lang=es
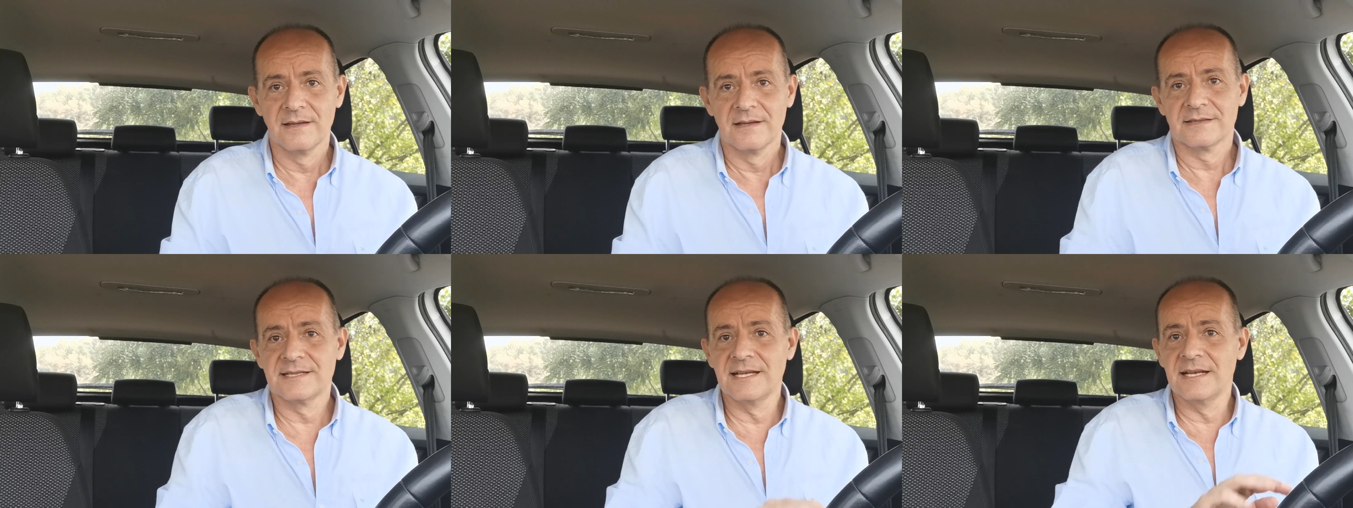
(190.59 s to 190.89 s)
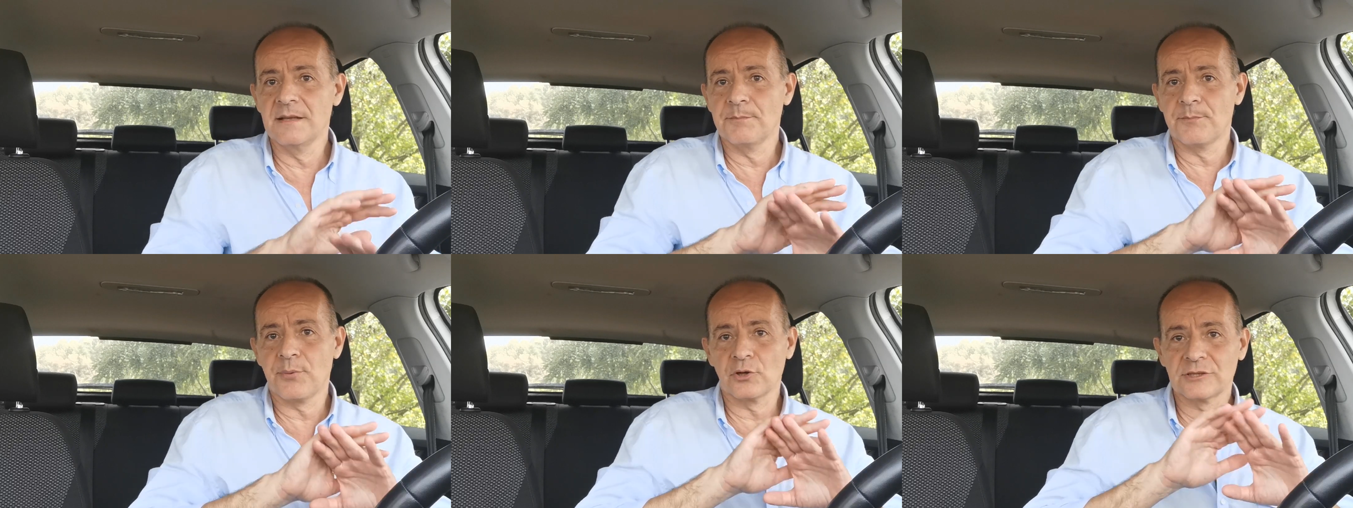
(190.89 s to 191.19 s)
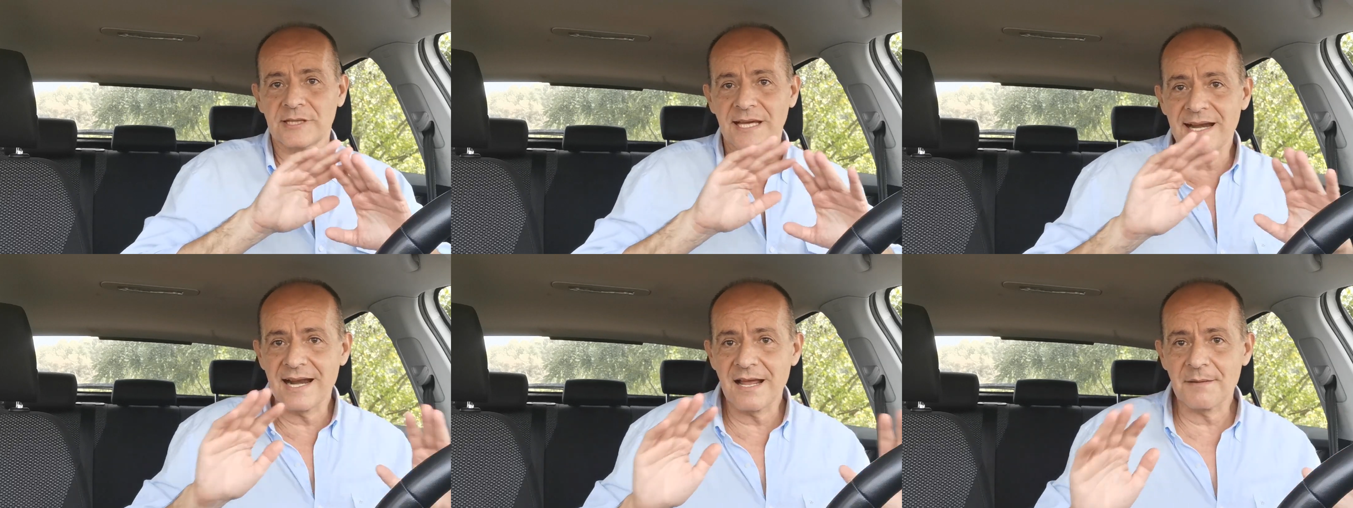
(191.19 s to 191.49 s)
sin
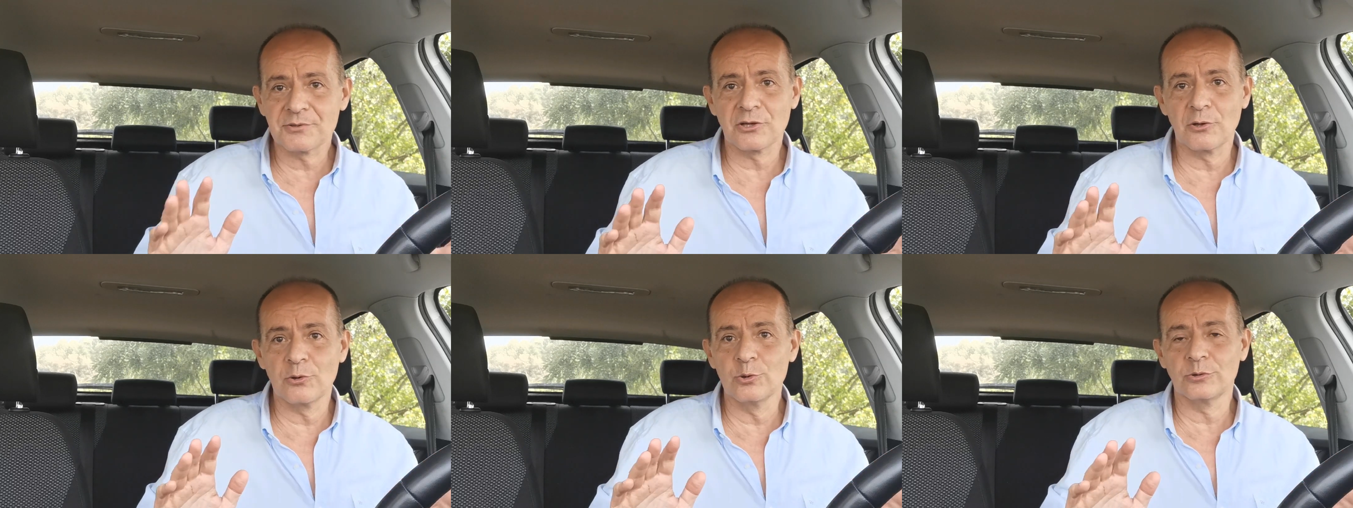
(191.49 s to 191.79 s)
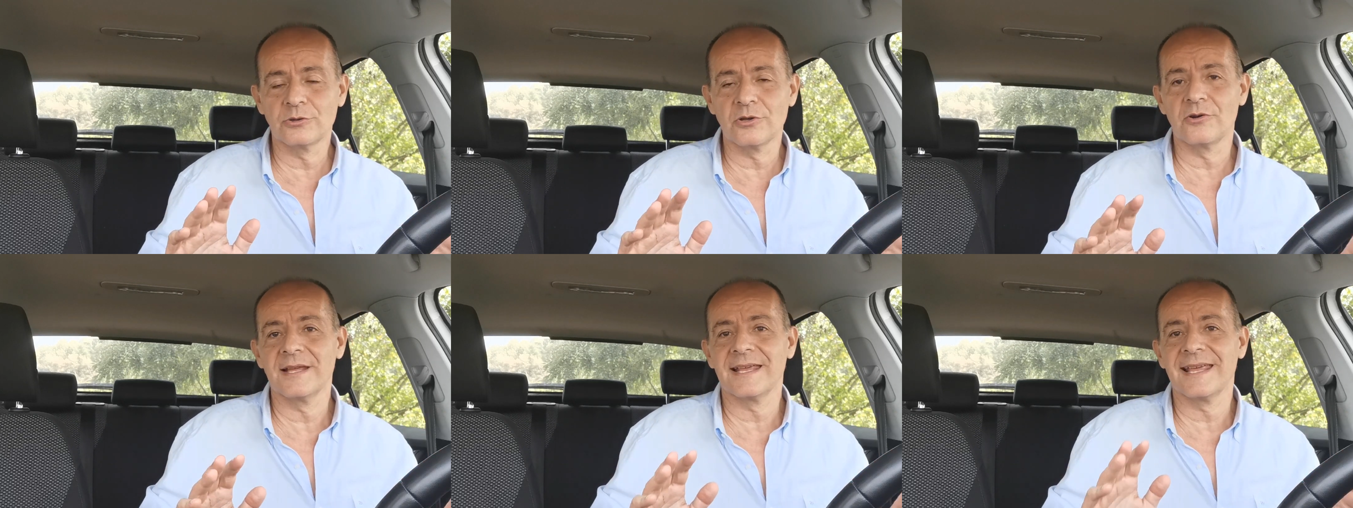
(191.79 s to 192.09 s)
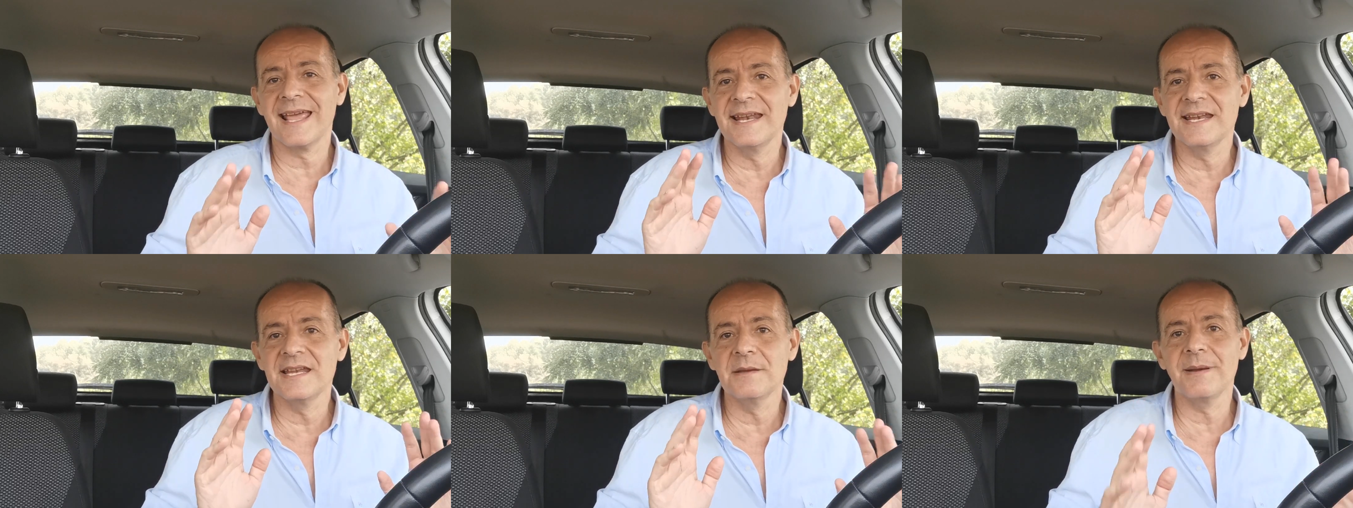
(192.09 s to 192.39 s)
importar en absoluto en
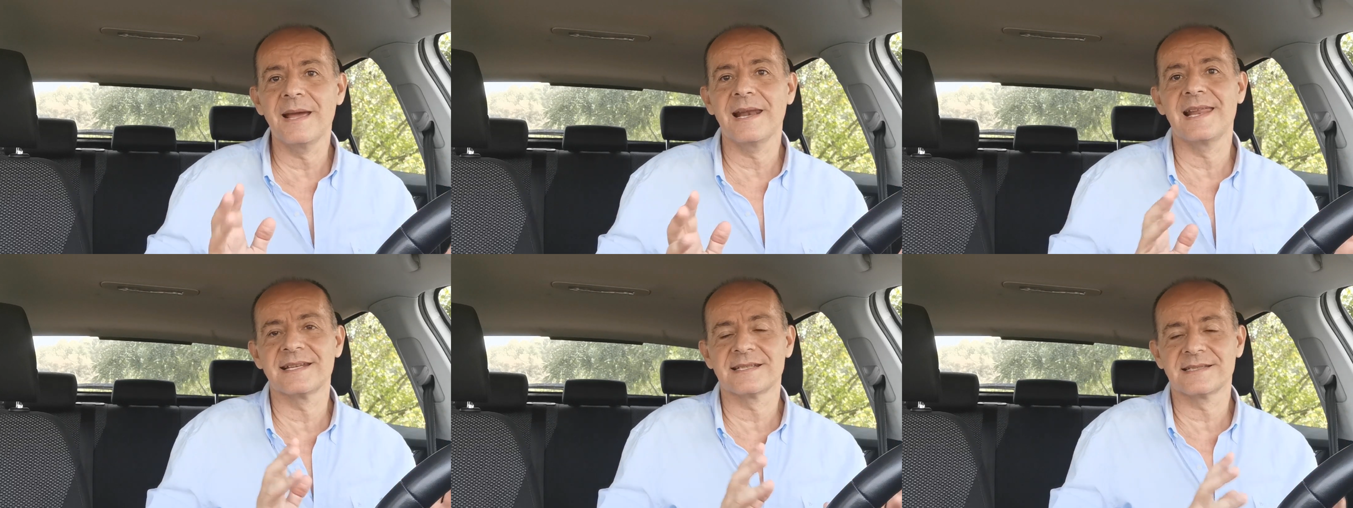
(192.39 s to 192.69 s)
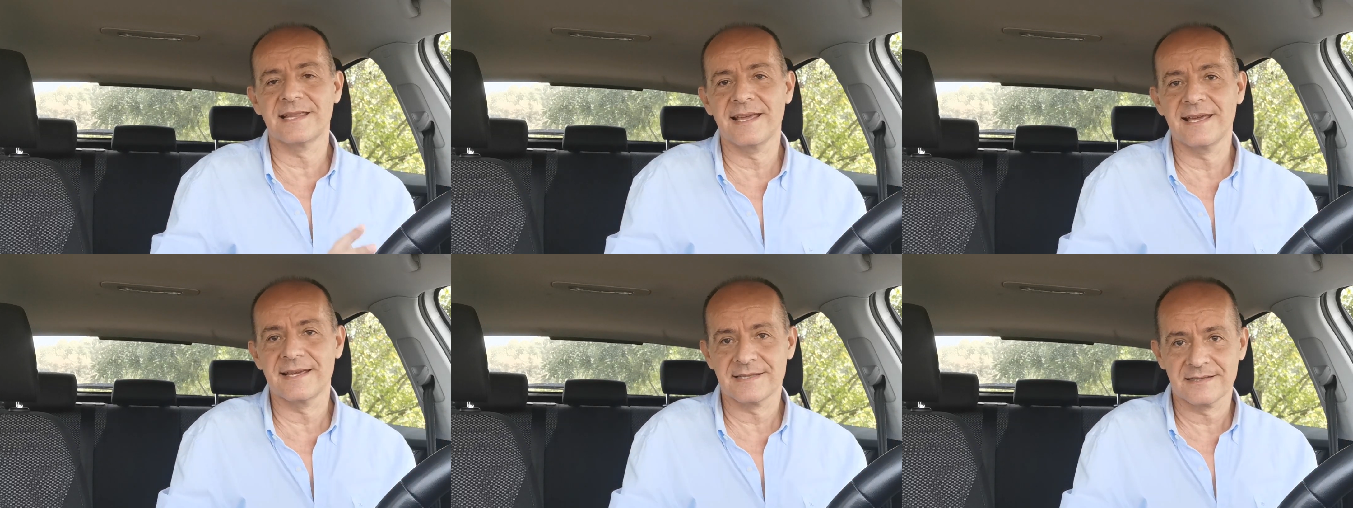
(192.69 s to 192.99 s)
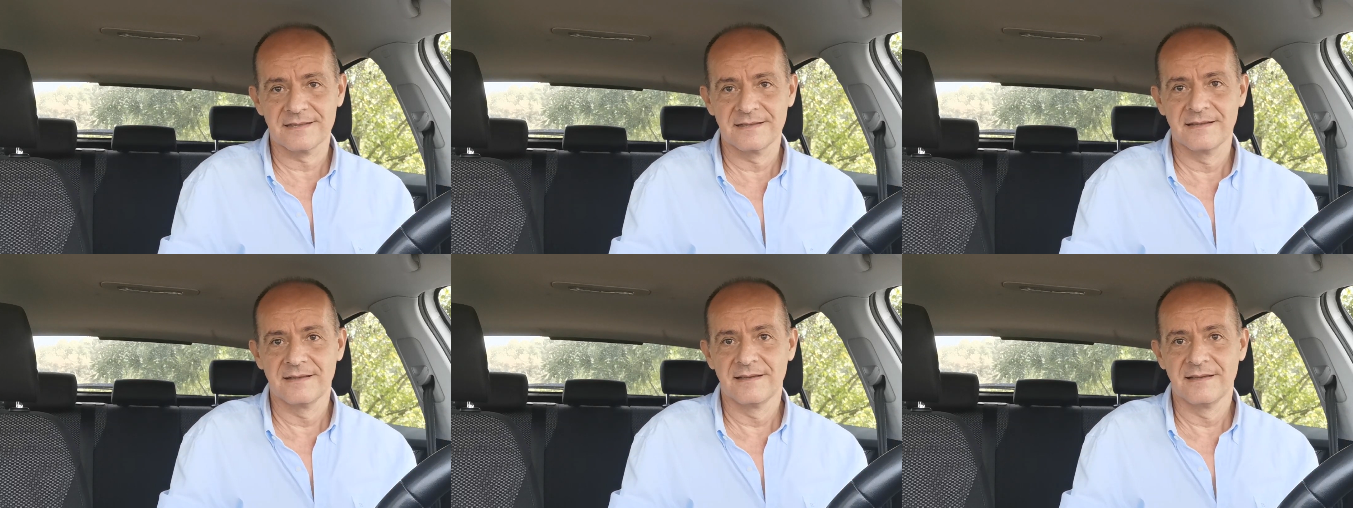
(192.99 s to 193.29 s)
qué nivel
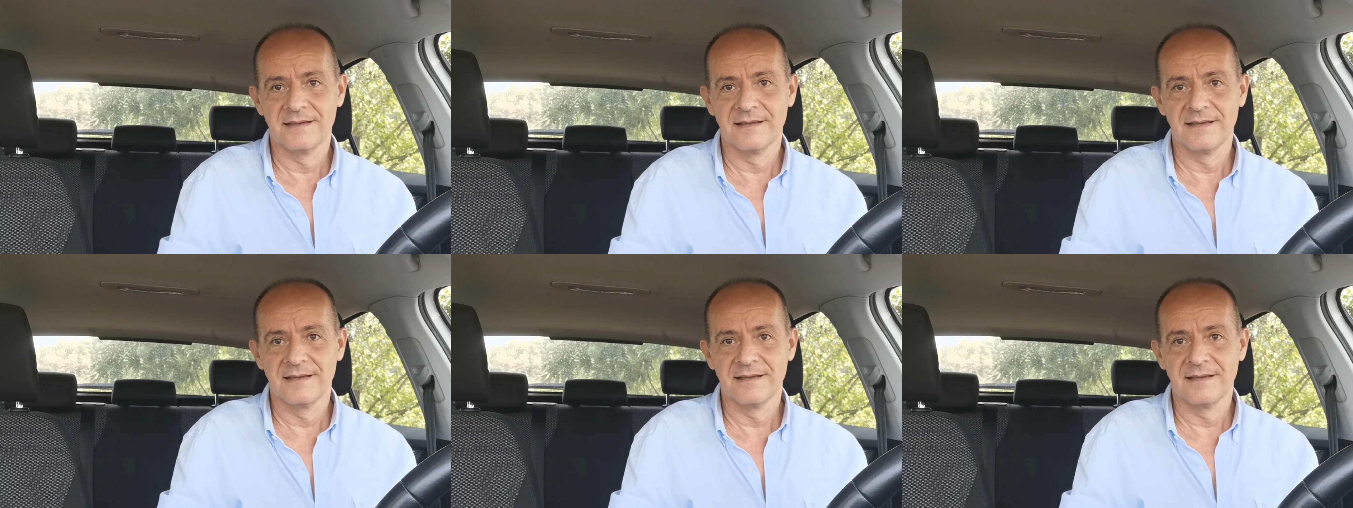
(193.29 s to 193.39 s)
estés,